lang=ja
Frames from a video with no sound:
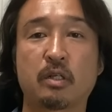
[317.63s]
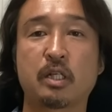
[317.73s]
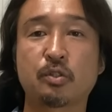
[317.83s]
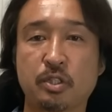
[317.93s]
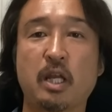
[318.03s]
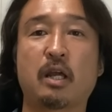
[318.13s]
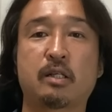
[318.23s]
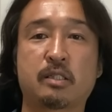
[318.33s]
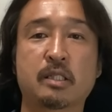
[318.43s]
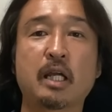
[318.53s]
そして
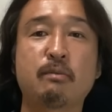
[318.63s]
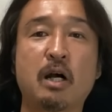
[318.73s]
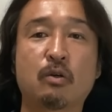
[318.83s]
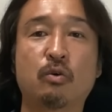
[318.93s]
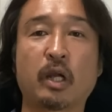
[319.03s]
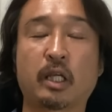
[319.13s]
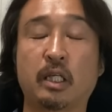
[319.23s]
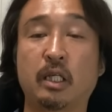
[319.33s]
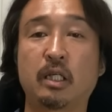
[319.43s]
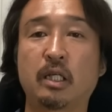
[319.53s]
サイバー攻
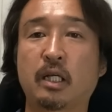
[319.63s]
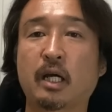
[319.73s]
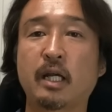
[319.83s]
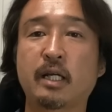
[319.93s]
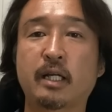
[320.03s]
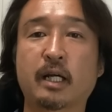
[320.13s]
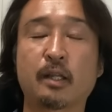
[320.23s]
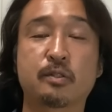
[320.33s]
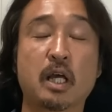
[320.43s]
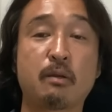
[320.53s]
撃、海外から
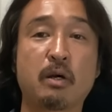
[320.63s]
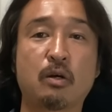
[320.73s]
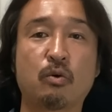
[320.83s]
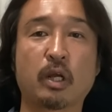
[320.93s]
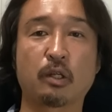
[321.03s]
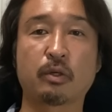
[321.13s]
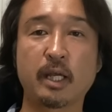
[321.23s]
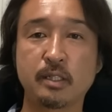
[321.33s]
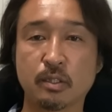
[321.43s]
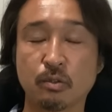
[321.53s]
のサイバー攻撃の
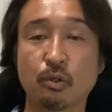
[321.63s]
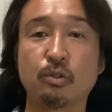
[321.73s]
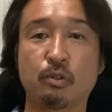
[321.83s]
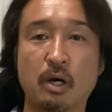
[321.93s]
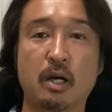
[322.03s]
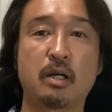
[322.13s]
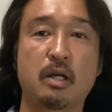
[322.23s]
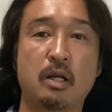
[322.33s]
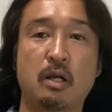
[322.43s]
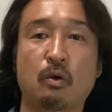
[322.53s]
件数というのは、
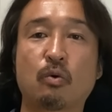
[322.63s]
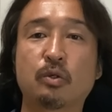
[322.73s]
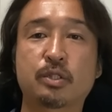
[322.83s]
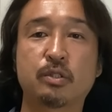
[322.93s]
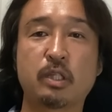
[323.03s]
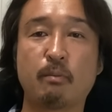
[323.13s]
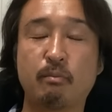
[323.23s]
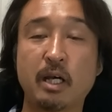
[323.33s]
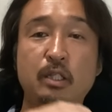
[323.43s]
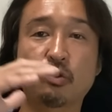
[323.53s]
ここ数年
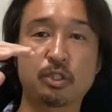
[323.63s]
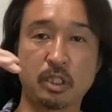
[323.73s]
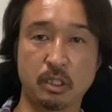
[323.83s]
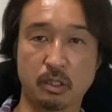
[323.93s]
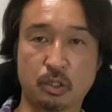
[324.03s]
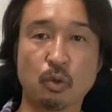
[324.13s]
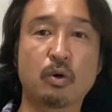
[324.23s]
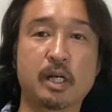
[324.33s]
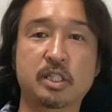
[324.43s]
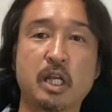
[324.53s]
毎年増
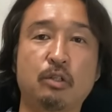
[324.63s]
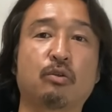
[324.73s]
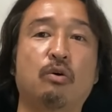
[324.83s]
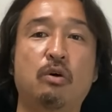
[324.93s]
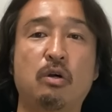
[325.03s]
加していると。